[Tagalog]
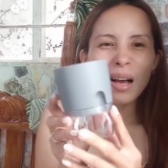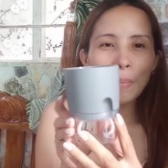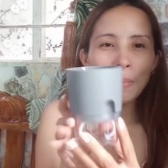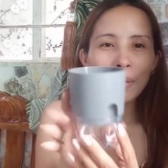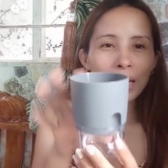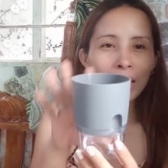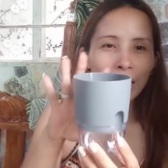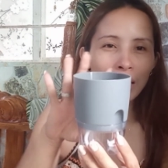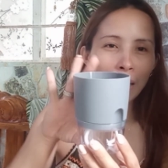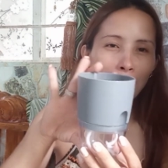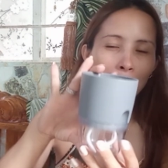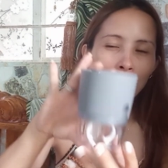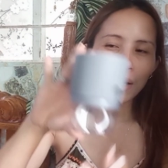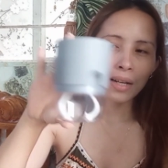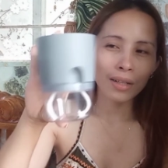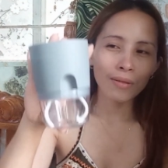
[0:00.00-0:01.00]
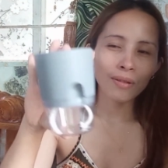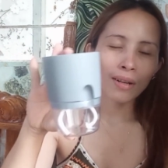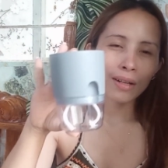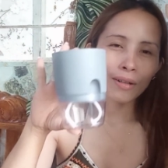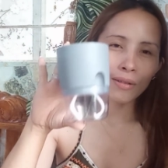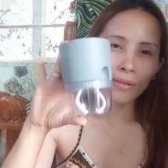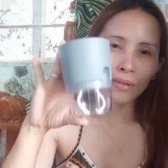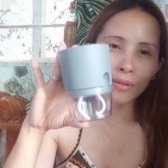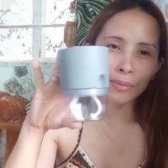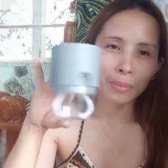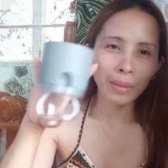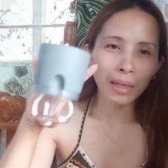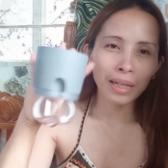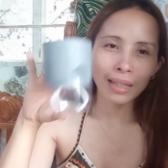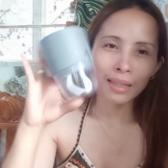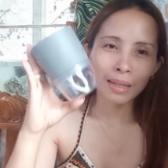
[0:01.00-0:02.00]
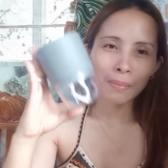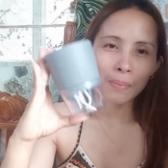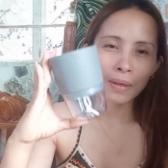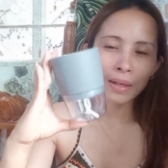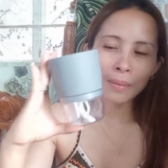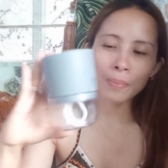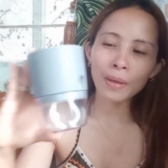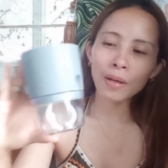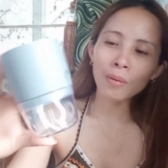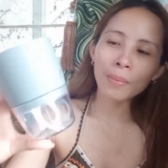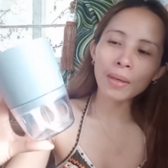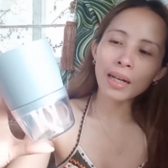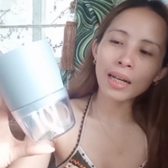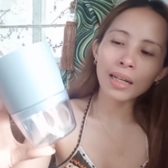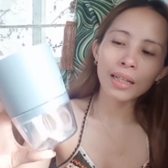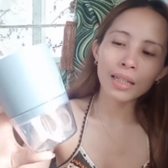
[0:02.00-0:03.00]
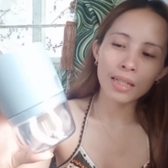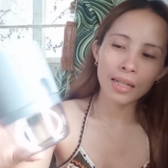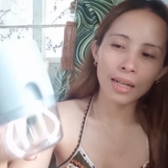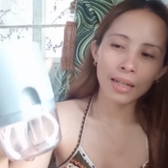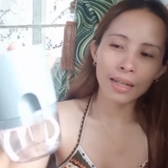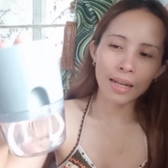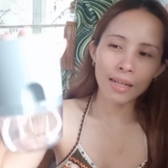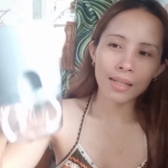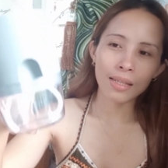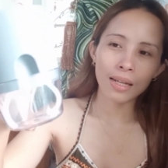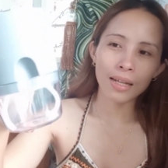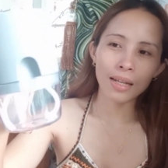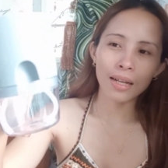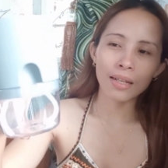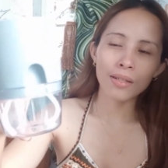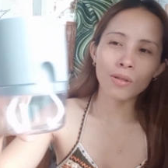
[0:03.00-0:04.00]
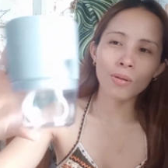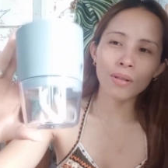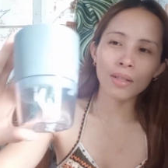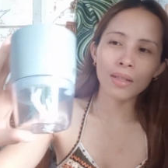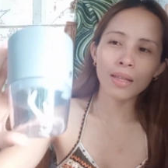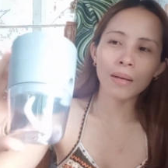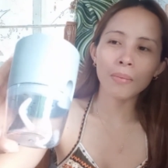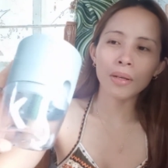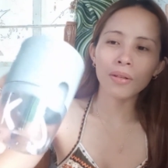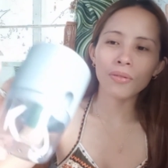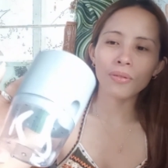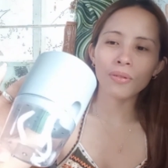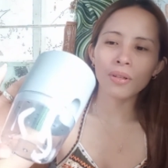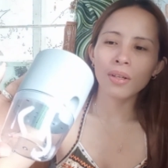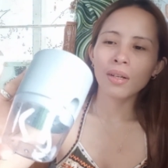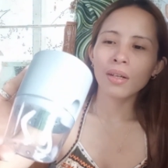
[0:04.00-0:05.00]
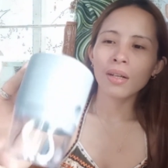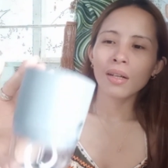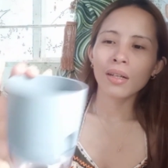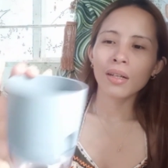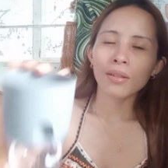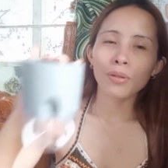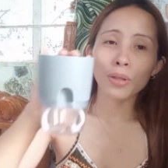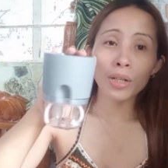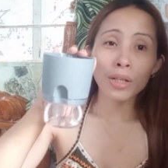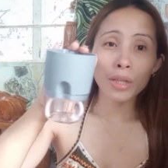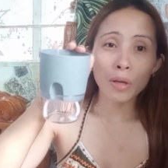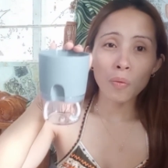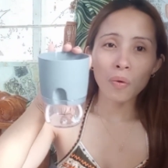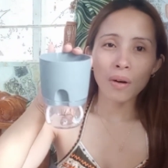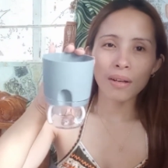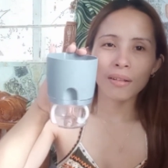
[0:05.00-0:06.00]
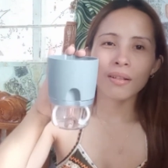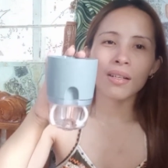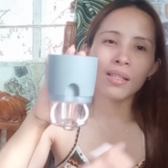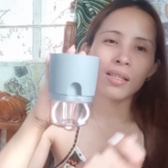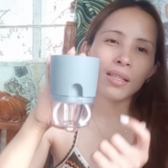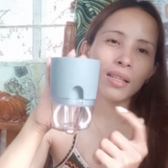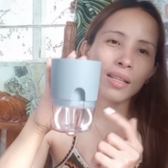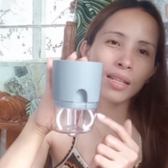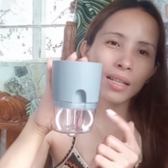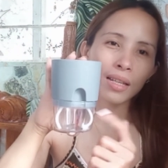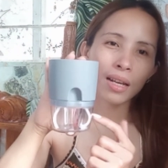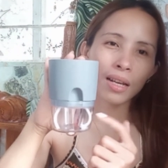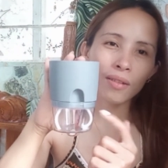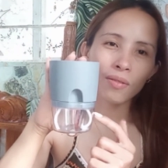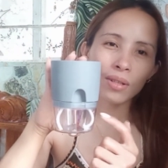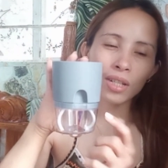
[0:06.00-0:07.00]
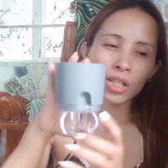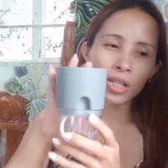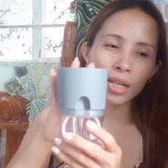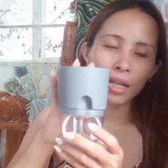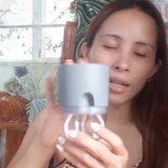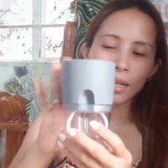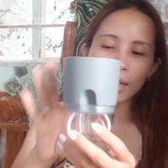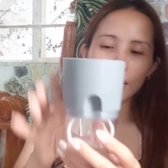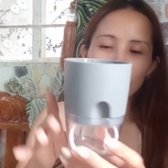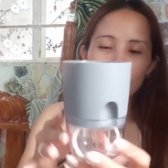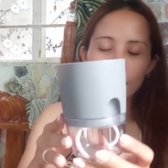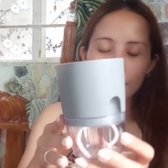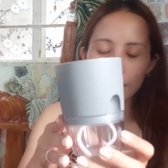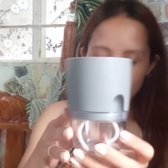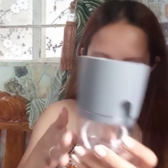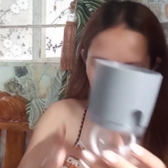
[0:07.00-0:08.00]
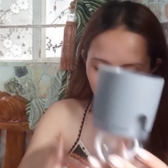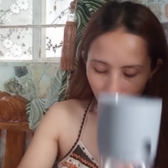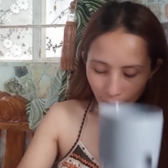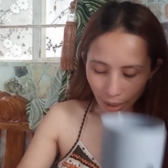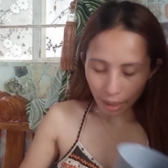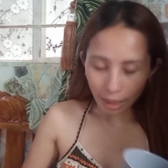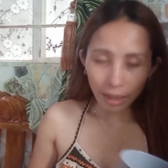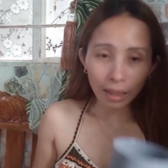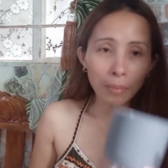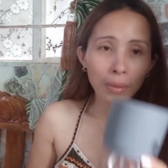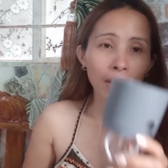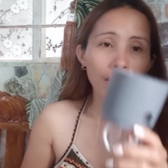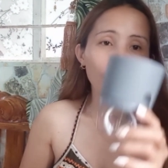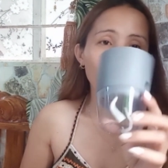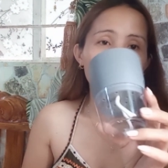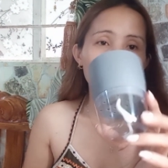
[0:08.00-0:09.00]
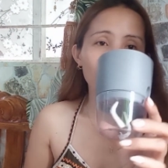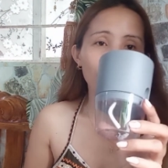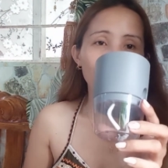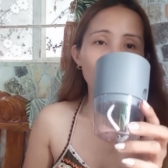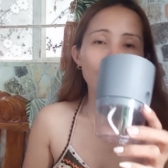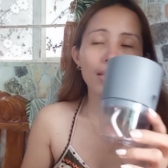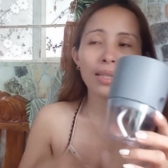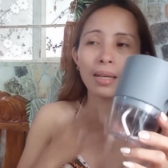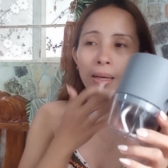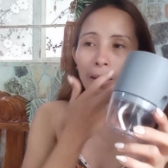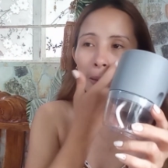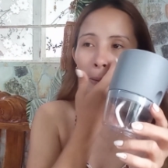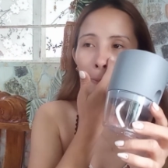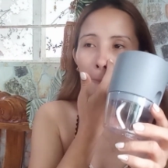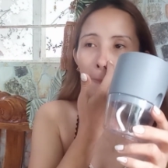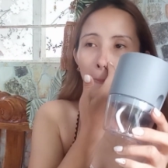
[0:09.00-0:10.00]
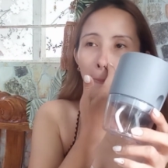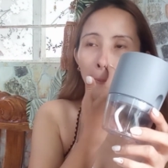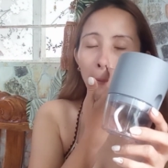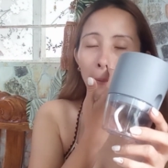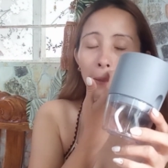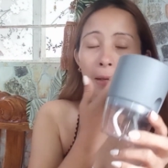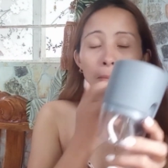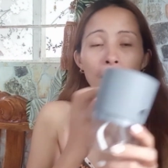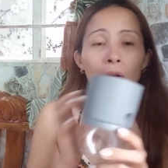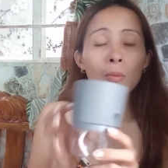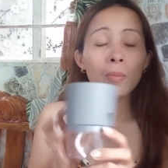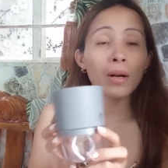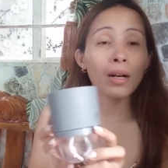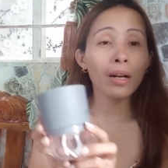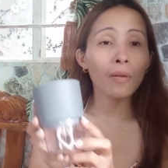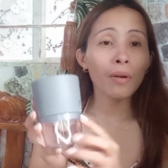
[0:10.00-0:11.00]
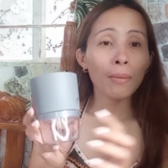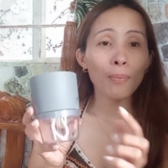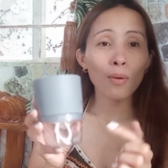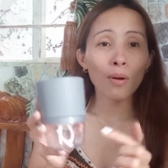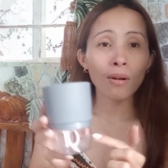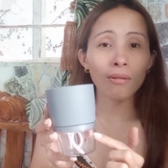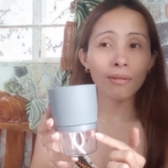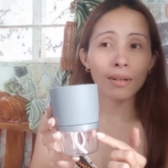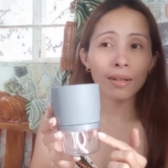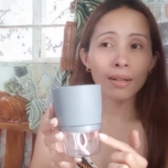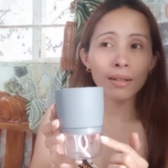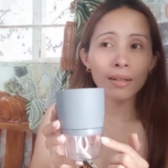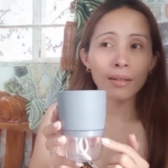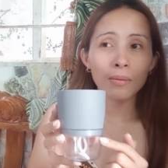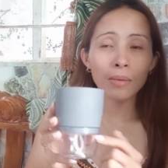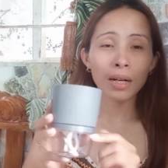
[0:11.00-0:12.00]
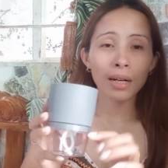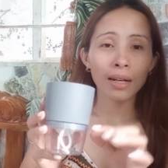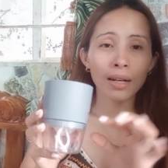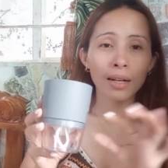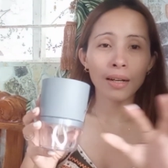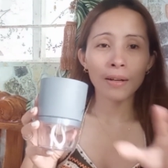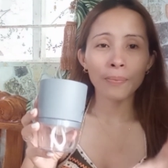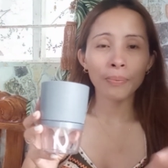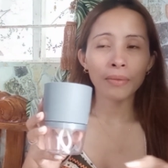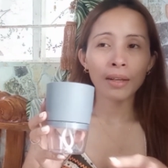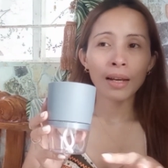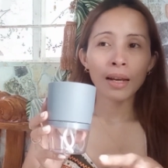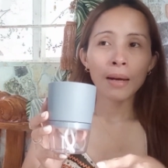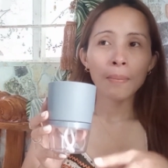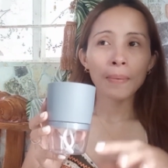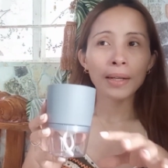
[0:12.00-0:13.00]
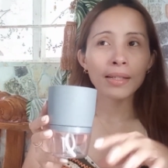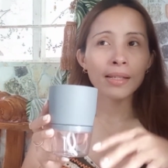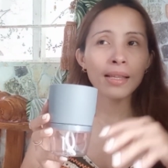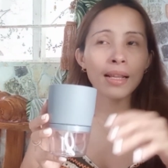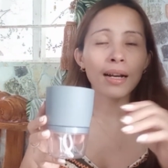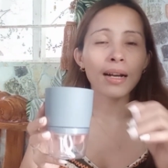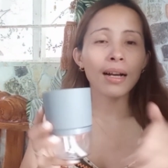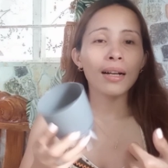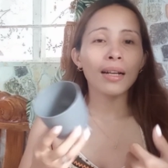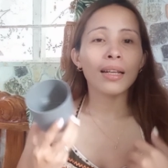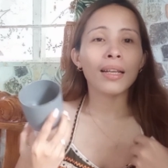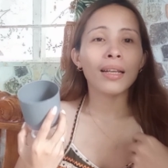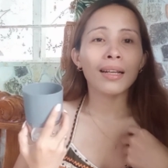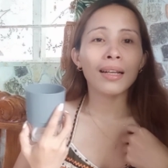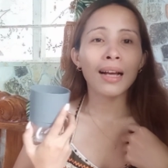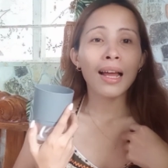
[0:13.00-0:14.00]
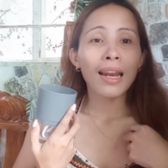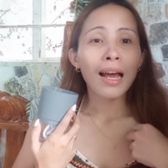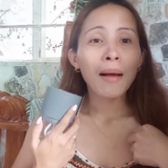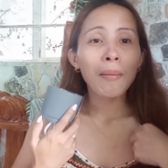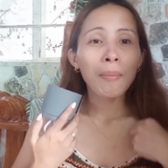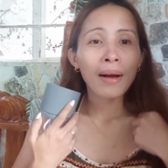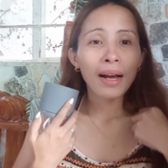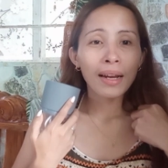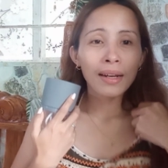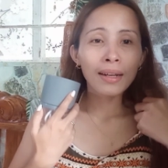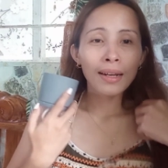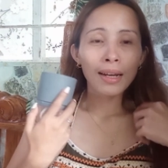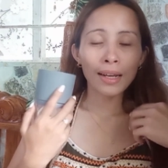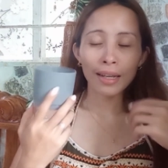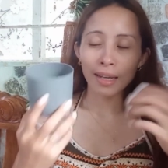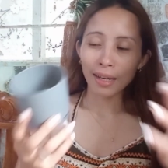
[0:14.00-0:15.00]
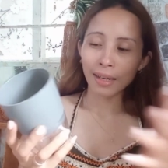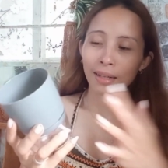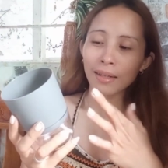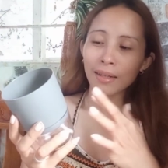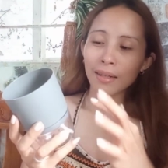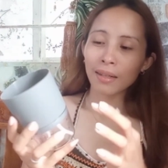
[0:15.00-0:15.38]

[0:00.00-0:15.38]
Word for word: maliit lang pala yung ano. Maliit lang pala. Pero maganda siya, guys. Ayan. Sulit naman yung 31 kasi ano na siya. Ayan. Nag-try lang naman ako nito kasi di ba gumagawa po ako ng mga pots ng aking halaman. Ayan.